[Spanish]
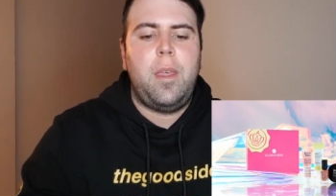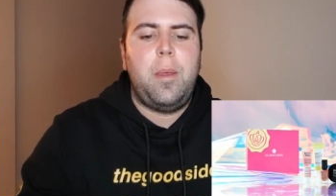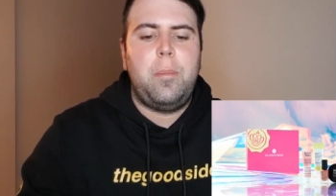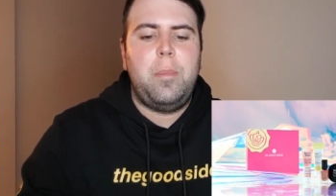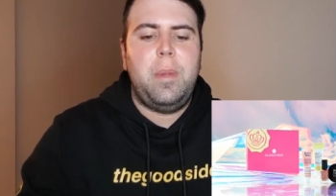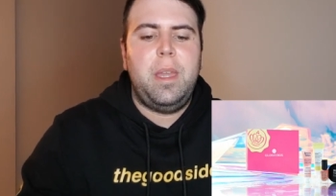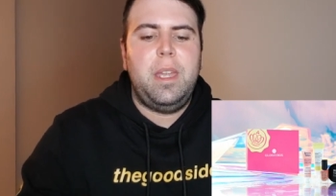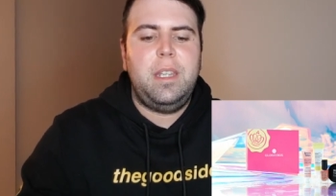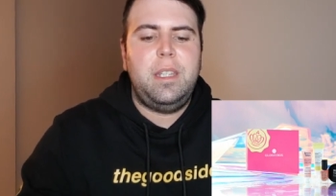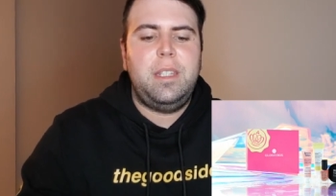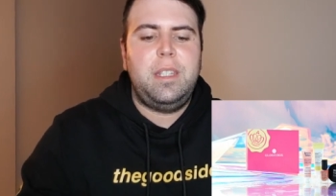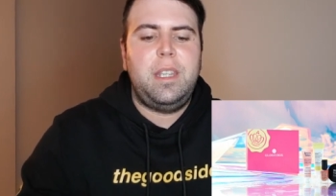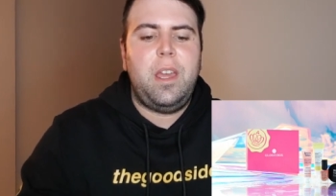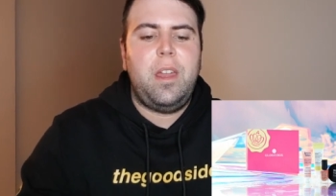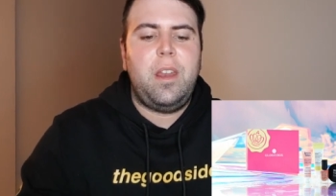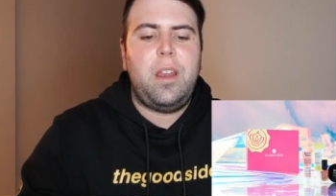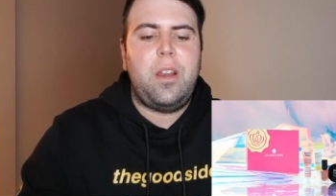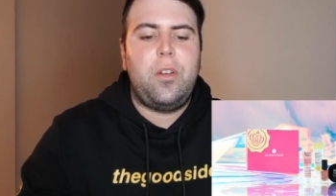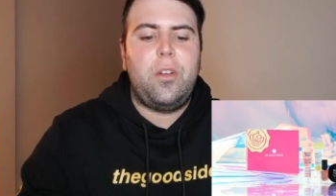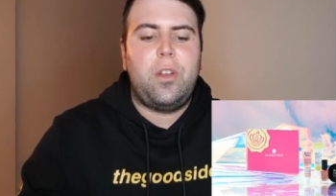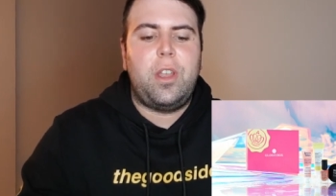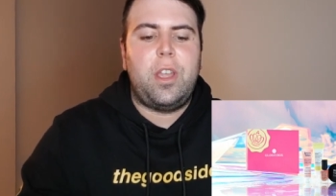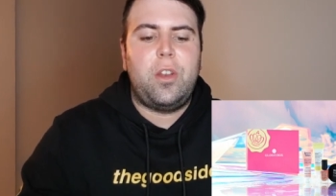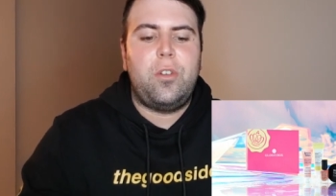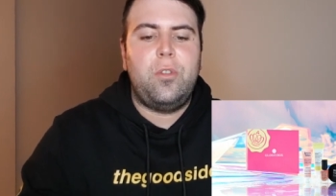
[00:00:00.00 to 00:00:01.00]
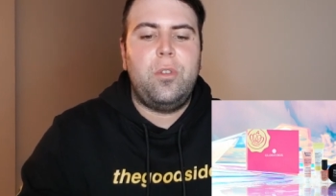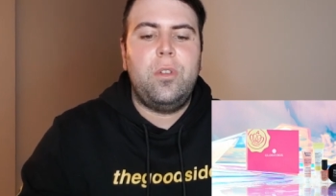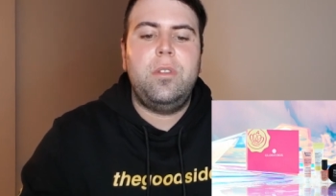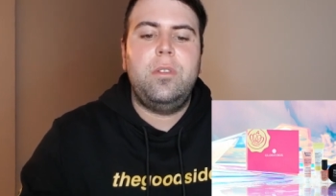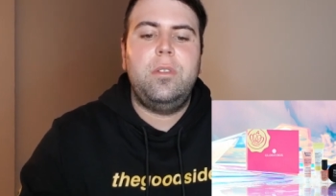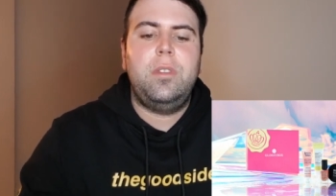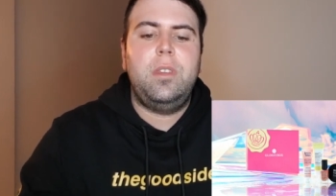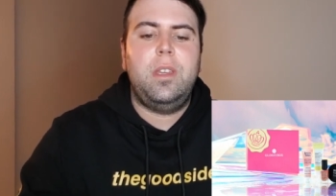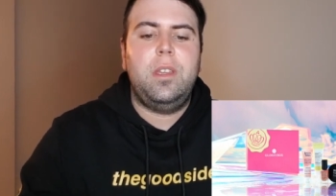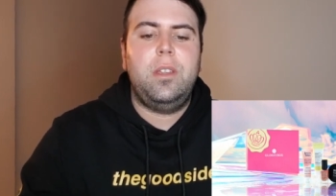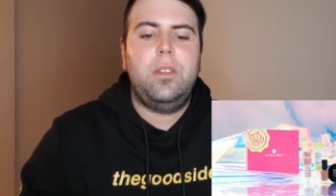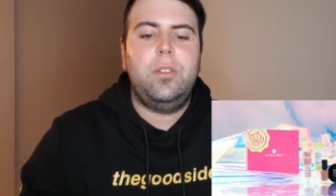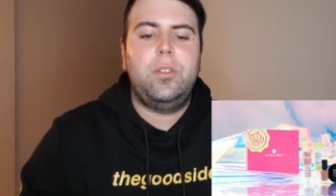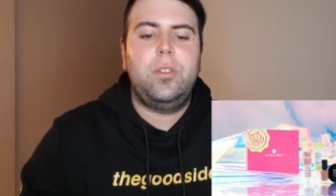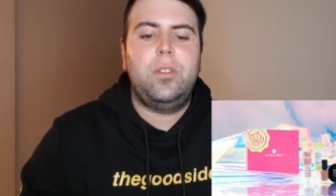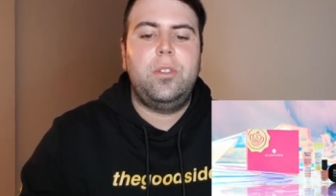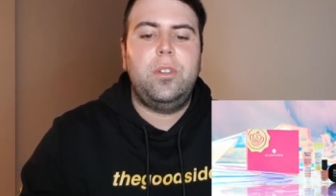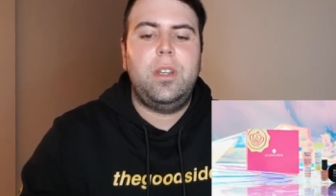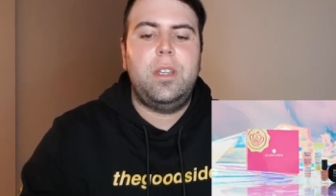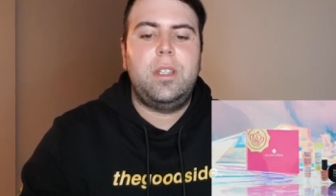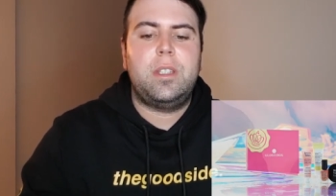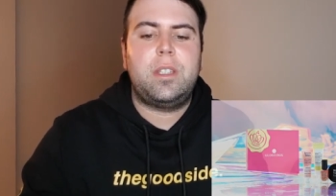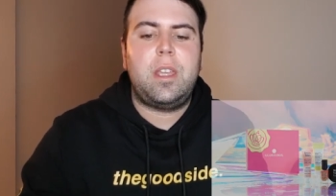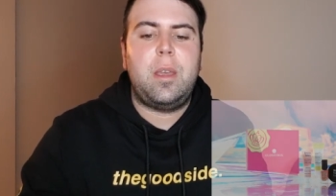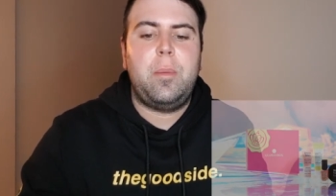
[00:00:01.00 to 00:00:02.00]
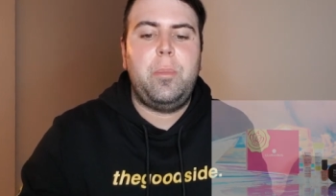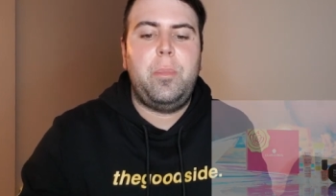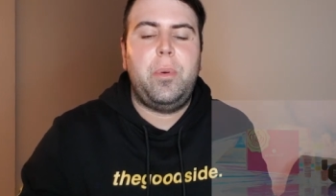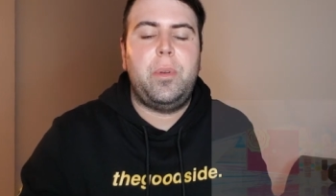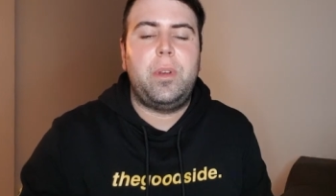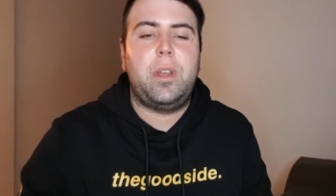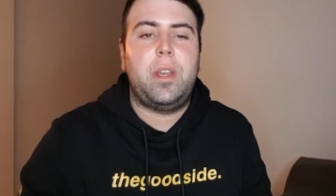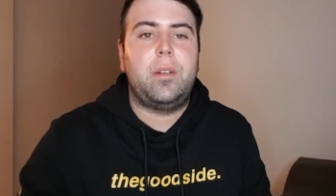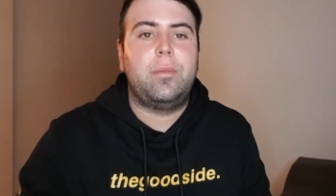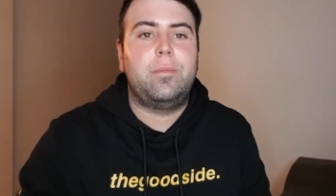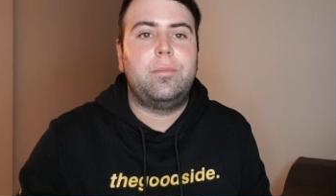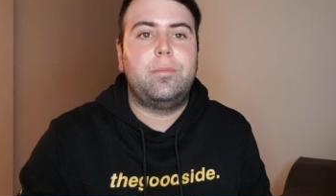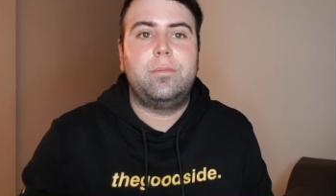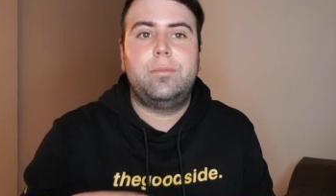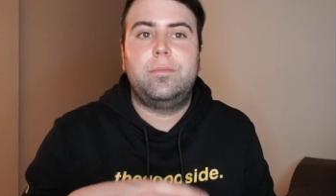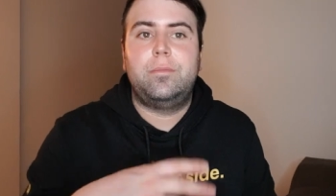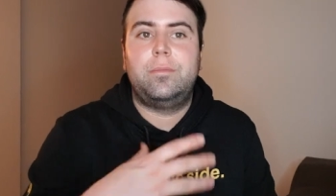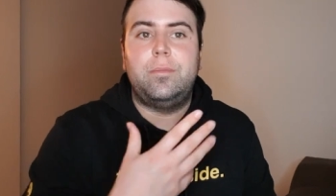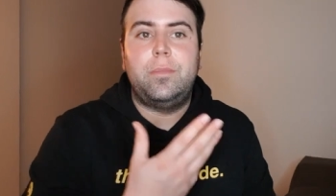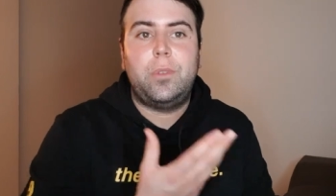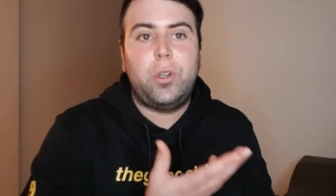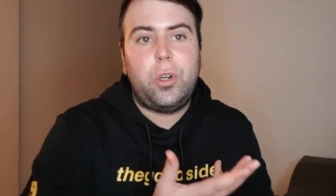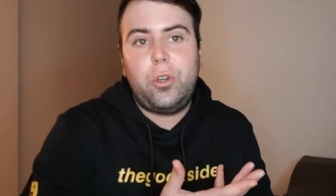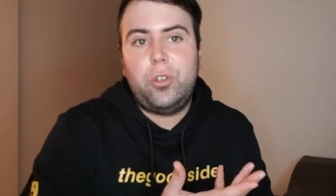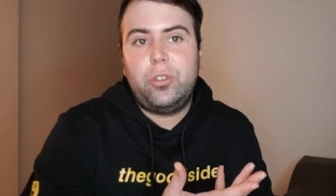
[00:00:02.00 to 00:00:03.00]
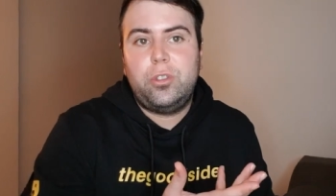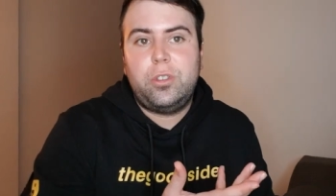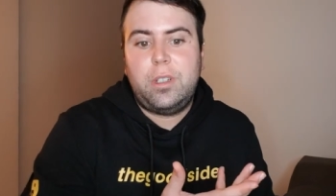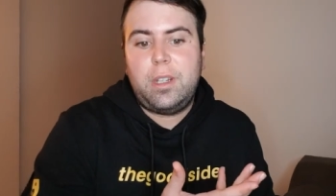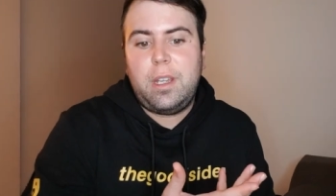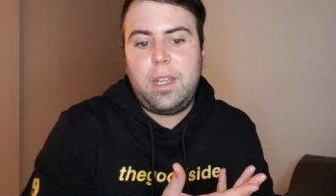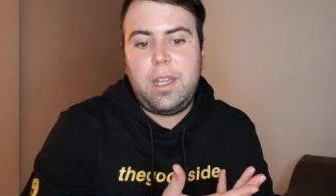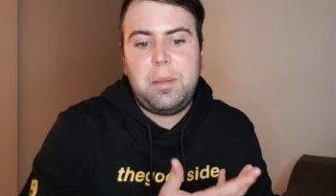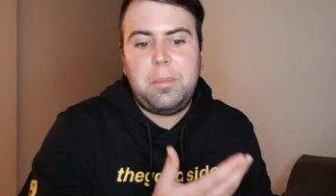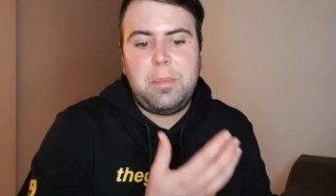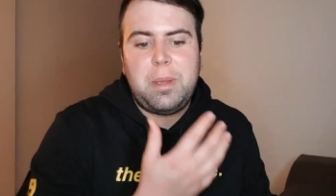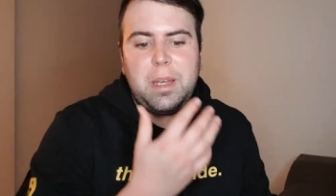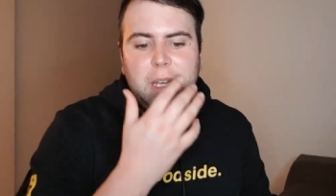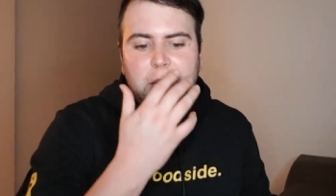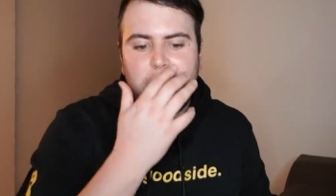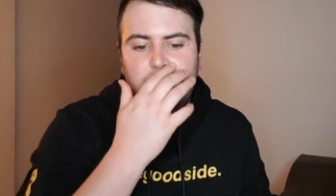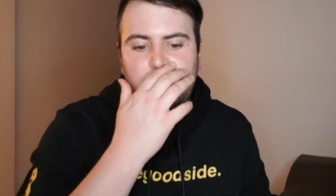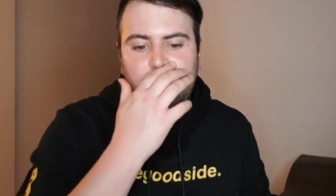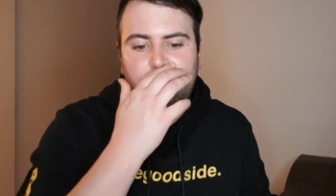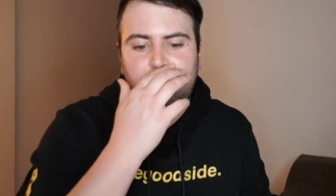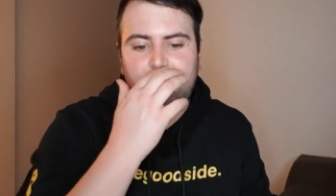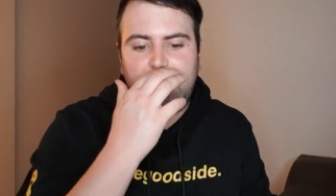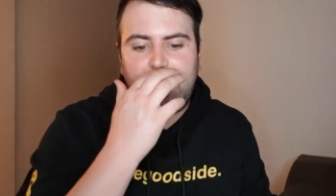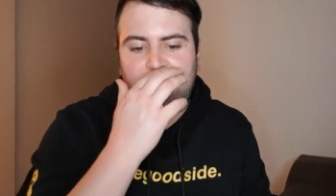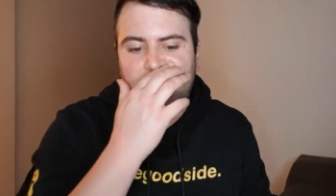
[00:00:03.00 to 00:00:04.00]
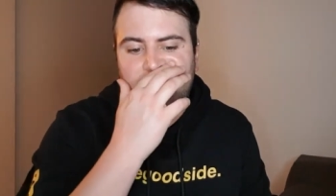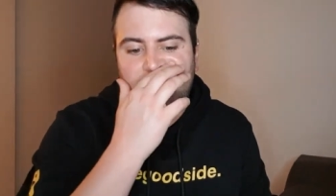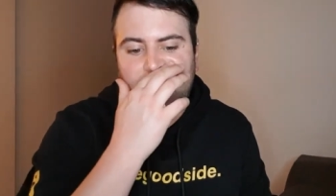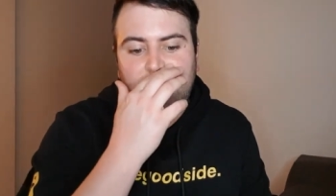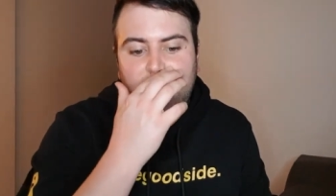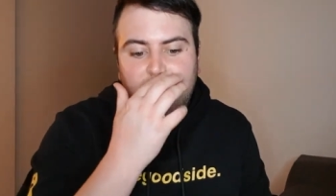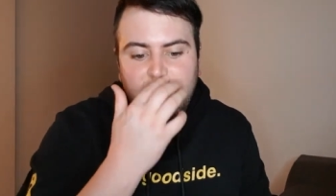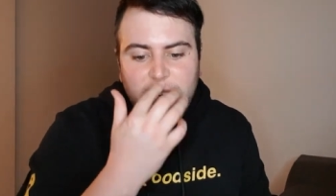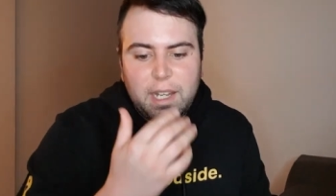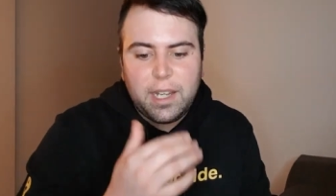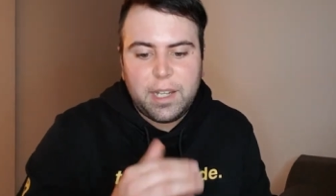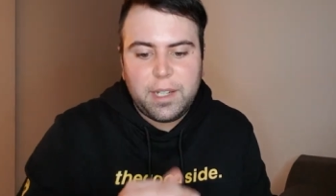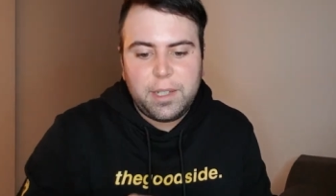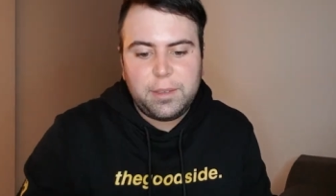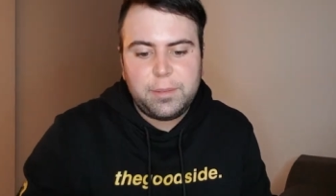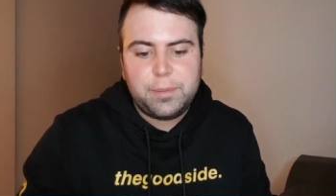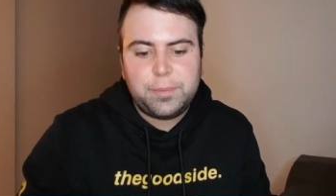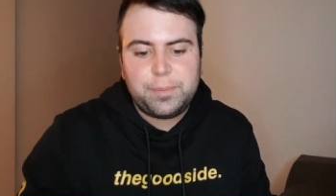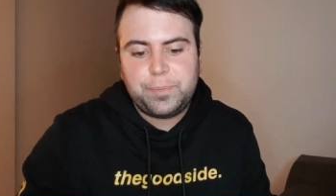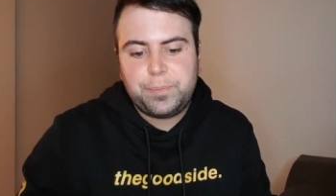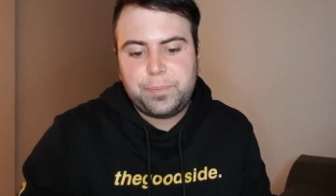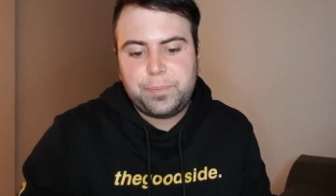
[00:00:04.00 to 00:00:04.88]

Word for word: ¿Veis? Y ahora lo que no entiendo es que ponen otra imagen de otra caja